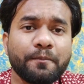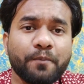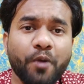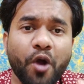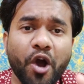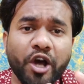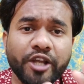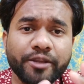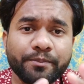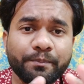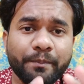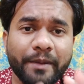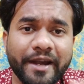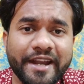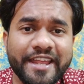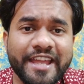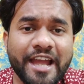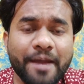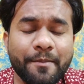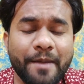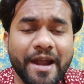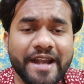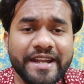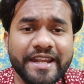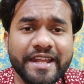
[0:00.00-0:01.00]
बहुत
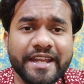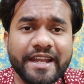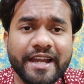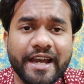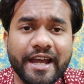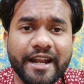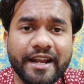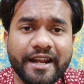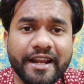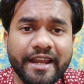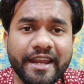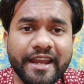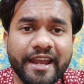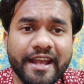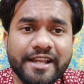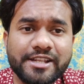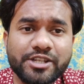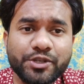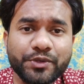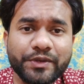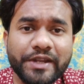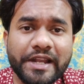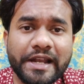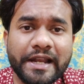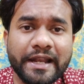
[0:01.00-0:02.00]
बढ़िया बैटिंग कर रहे हैं
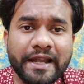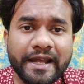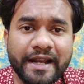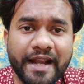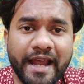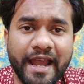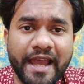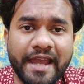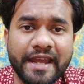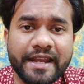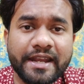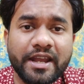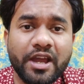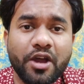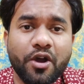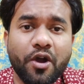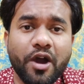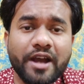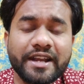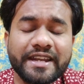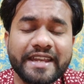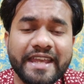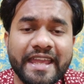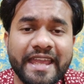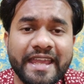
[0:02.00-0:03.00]
सुनील नारायण
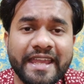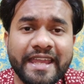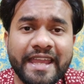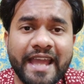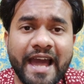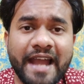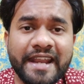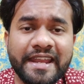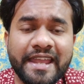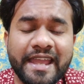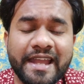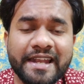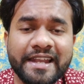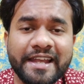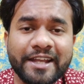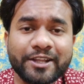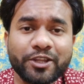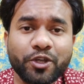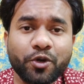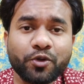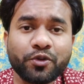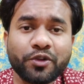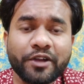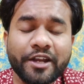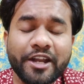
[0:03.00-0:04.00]
और के के लिए
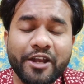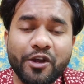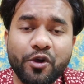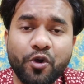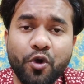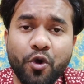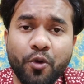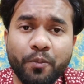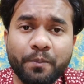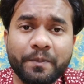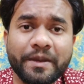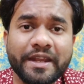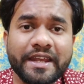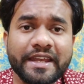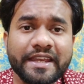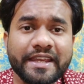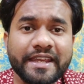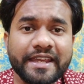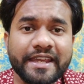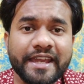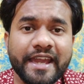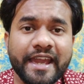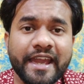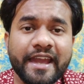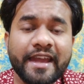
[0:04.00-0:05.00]
तो उन्होंने ओपनिंग
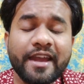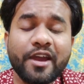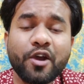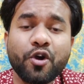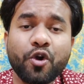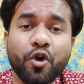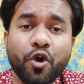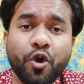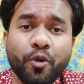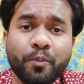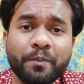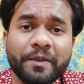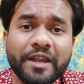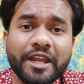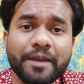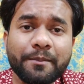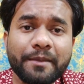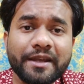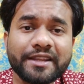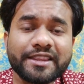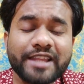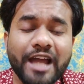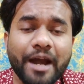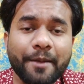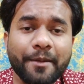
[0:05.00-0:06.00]
की है ओपनिंग
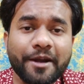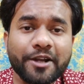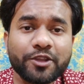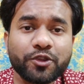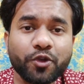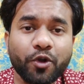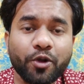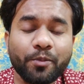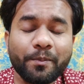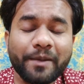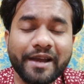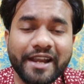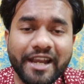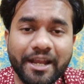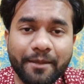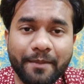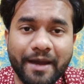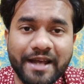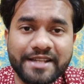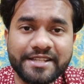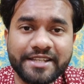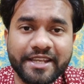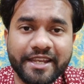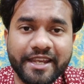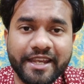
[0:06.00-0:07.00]
में ताबड़तोड़
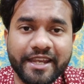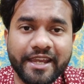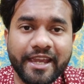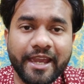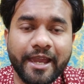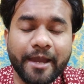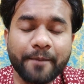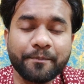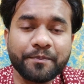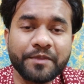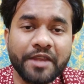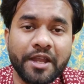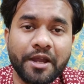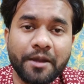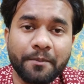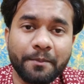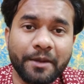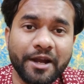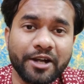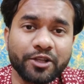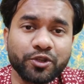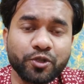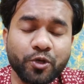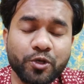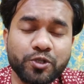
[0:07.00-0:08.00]
बल्लेबाजी की है
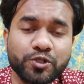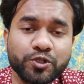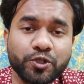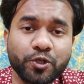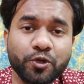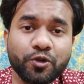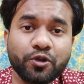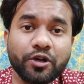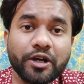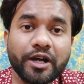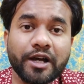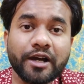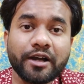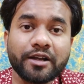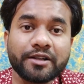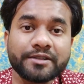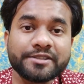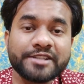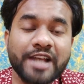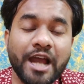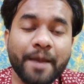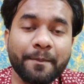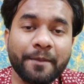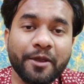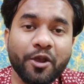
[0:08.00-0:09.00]
पर दोस्तों
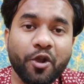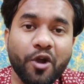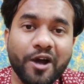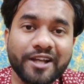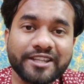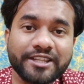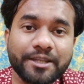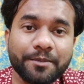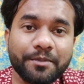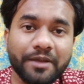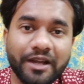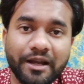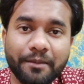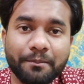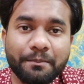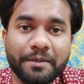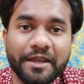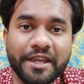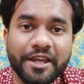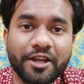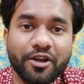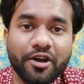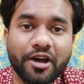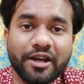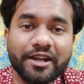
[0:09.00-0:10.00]
जहाँ पे गौतम
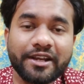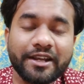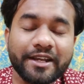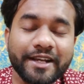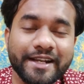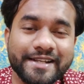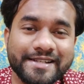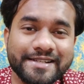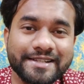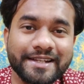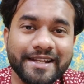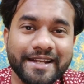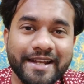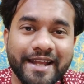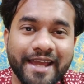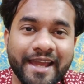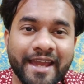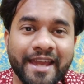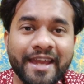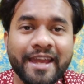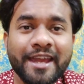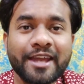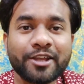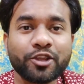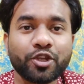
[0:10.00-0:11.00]
गंभीर और क्रिसलिन
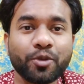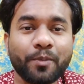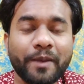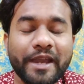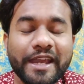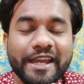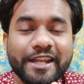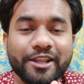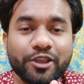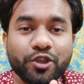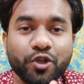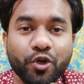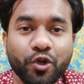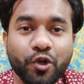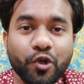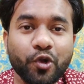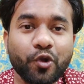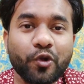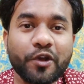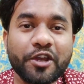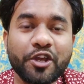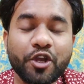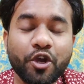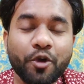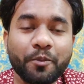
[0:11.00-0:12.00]
हैं तो मैं इन दोनों
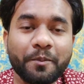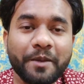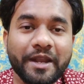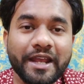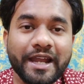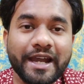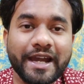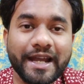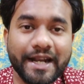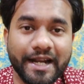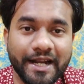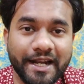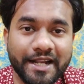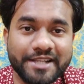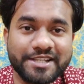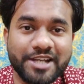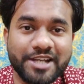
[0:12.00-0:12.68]
को ही ओपनिंग कराना